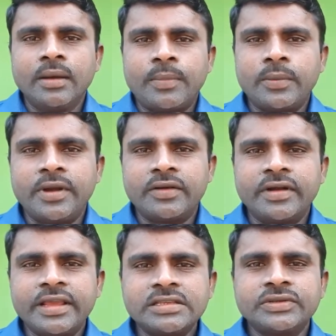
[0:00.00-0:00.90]

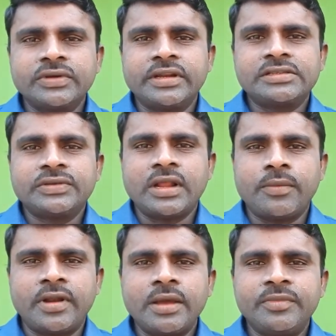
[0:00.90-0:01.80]
ప్రభునటువంటి యేసు
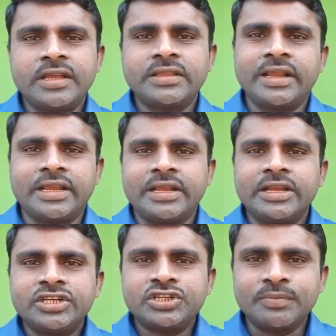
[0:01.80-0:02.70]
క్రీస్తునామన మీ అందరికీ
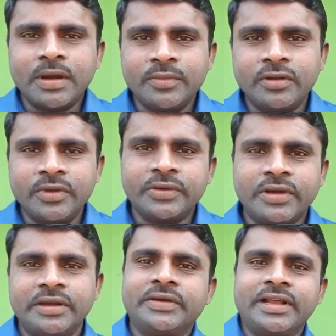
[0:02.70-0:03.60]
శుభములు మీకు
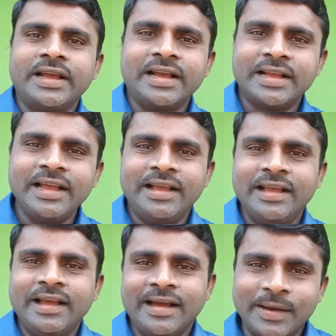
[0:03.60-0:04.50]
కలుగునగాక
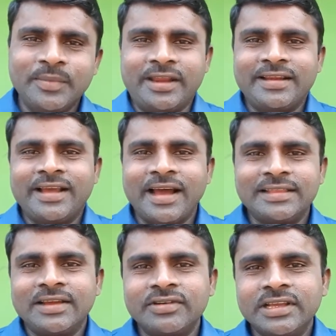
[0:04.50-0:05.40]
ఆమె ఆ
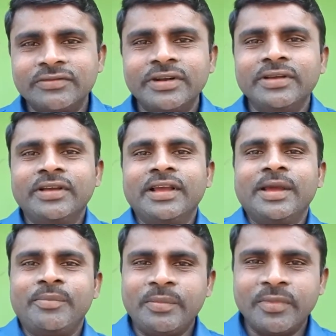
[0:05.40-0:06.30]
దేవదేవుడు
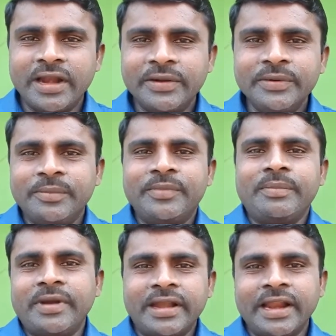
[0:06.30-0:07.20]
మిమ్మలను మీ
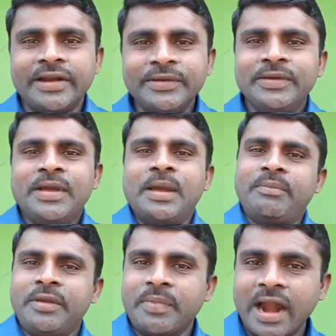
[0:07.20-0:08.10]
బిడ్డలను
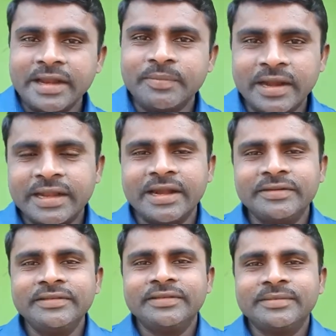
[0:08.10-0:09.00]
మీ పాడి
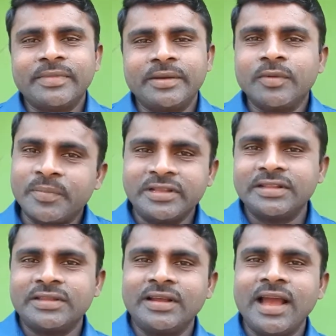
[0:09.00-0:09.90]
పంటలను మరి ముప్పై
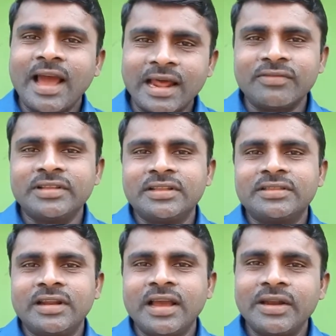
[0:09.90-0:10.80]
దంతులుగా అరవై
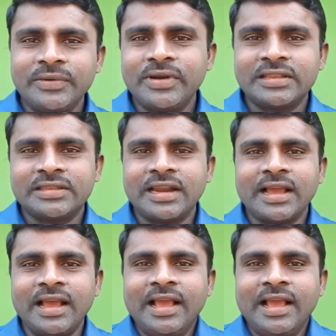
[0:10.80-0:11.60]
దంతులుగా నూరంతలుగా